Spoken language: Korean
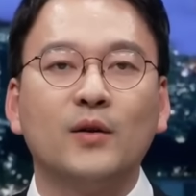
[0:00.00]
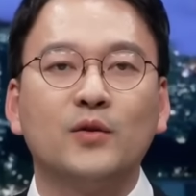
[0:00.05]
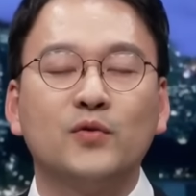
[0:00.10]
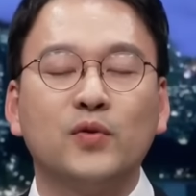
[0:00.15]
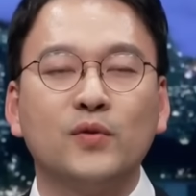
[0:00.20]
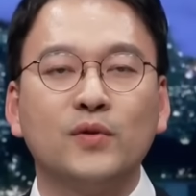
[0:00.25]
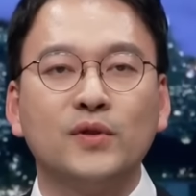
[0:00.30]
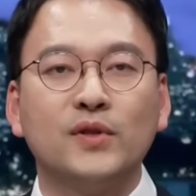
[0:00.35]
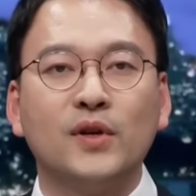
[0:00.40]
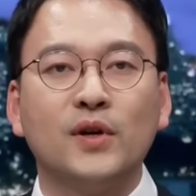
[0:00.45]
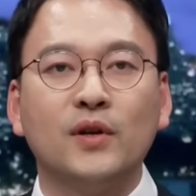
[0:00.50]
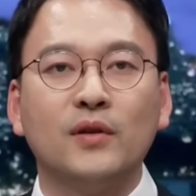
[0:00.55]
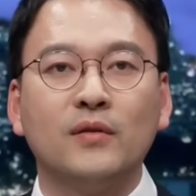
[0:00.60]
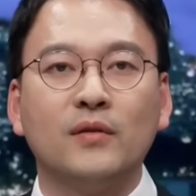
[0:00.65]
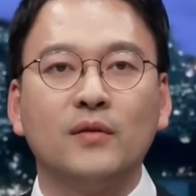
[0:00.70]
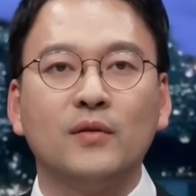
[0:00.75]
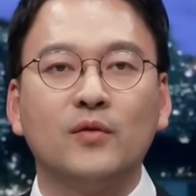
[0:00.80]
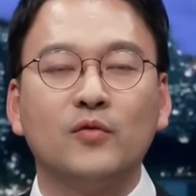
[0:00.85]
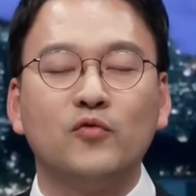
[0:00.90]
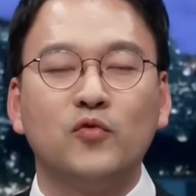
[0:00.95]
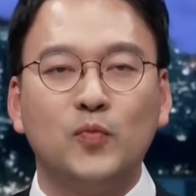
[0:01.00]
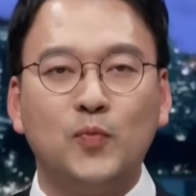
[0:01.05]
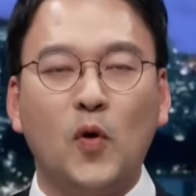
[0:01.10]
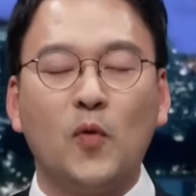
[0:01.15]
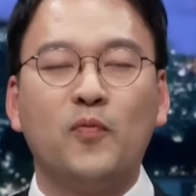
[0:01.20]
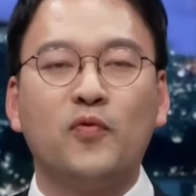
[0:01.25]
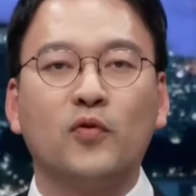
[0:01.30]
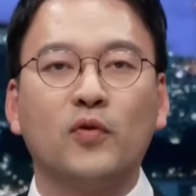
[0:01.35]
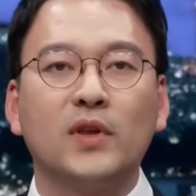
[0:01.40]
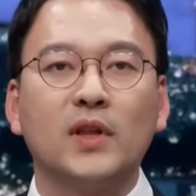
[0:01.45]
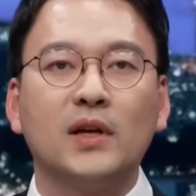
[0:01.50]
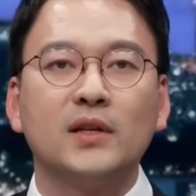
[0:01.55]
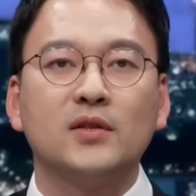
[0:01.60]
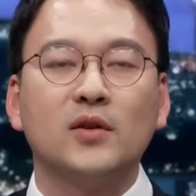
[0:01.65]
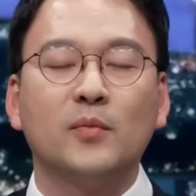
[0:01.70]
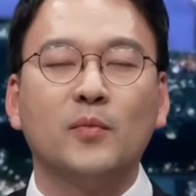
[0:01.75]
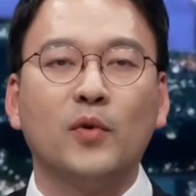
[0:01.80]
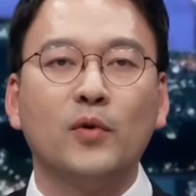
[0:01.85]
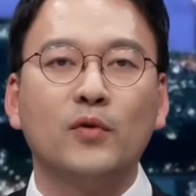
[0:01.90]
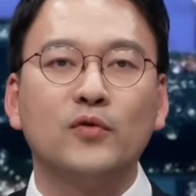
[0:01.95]
총선 후폭풍으로 인해서
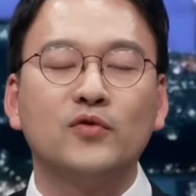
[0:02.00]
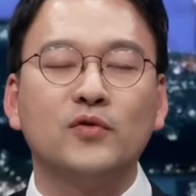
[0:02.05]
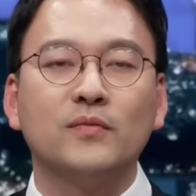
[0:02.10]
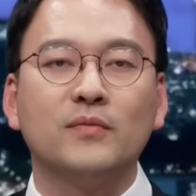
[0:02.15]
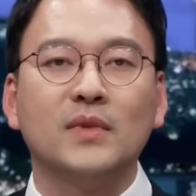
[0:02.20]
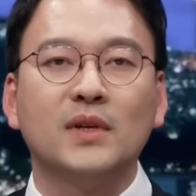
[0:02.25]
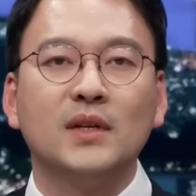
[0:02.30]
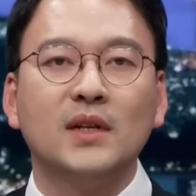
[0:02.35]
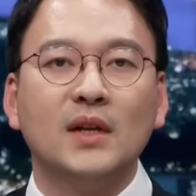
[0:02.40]
뭐 요즘